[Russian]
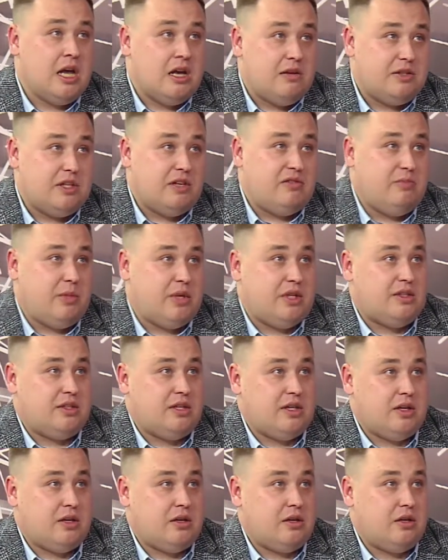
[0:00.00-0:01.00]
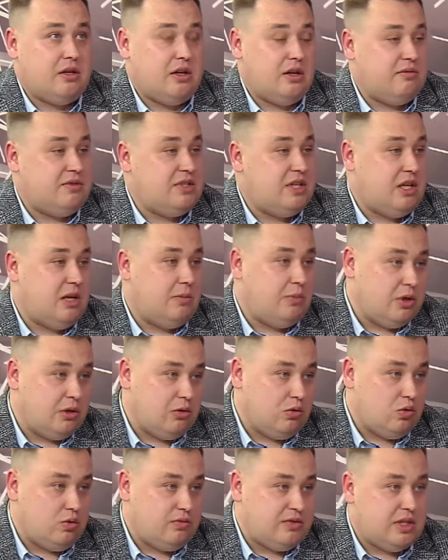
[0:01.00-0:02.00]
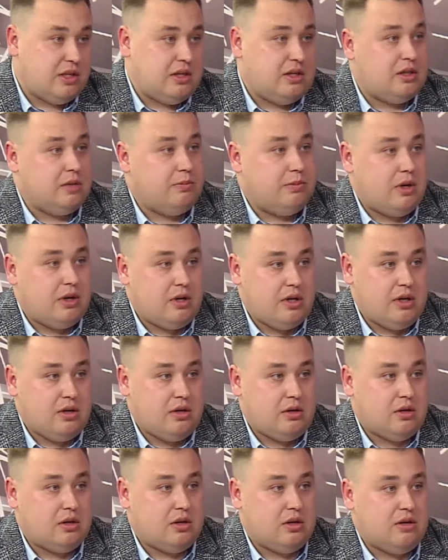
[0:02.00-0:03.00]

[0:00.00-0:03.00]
Все вместе взяли пилу, взяли топоры,